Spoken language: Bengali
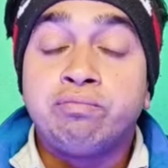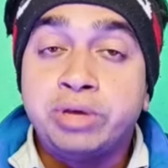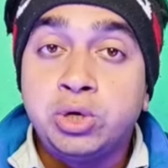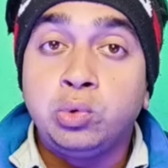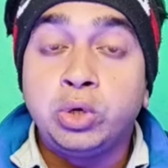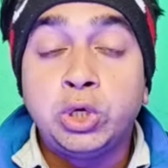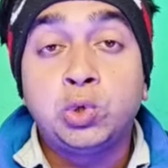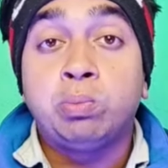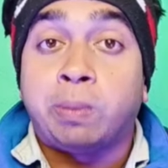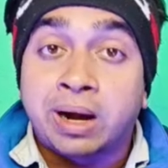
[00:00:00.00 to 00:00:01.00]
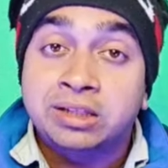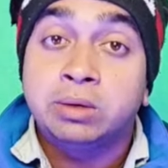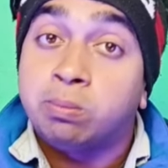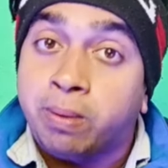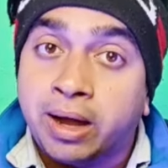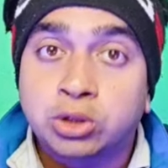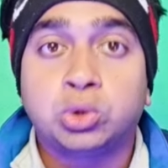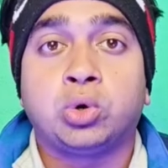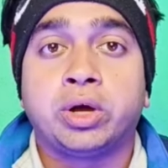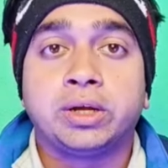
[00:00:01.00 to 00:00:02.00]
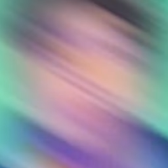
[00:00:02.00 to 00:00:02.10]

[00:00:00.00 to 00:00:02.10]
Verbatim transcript: ভিউ ইউটিউব বাড়াতে বাধ্য হয়